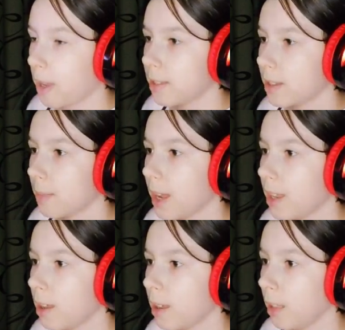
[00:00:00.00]
и
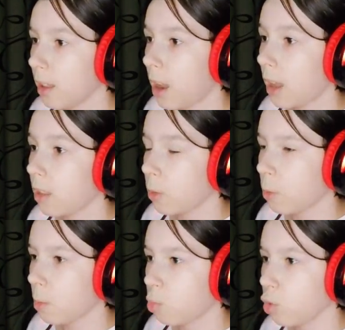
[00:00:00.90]
собрали лайт,
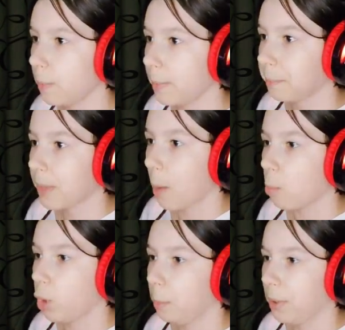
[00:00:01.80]
bulb,
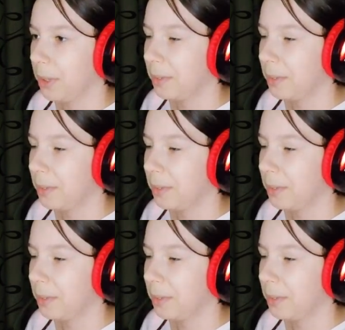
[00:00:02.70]
bulb